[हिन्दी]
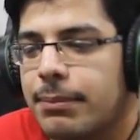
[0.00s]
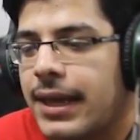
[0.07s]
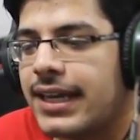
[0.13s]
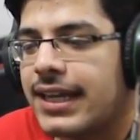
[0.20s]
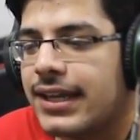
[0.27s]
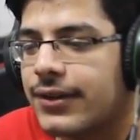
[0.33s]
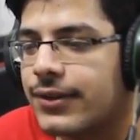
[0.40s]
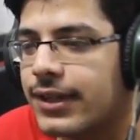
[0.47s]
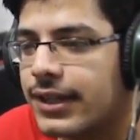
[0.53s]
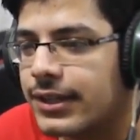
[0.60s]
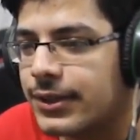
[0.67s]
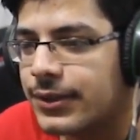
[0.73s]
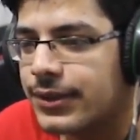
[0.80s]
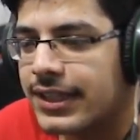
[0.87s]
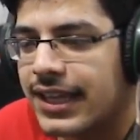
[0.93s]
पैनिक हो
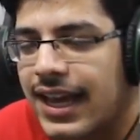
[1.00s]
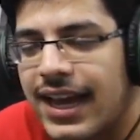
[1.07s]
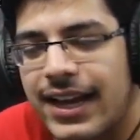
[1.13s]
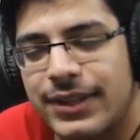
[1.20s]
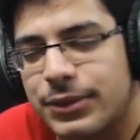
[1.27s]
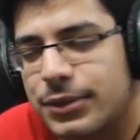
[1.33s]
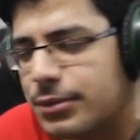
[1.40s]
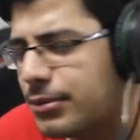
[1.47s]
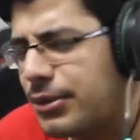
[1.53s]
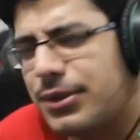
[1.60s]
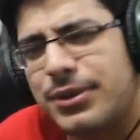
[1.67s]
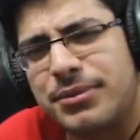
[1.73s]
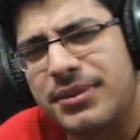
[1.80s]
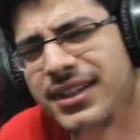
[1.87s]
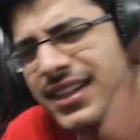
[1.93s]
जाते हो यार तुम
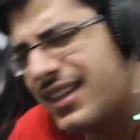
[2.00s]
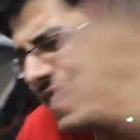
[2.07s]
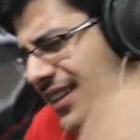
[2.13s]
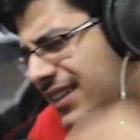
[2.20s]
लोग भी ना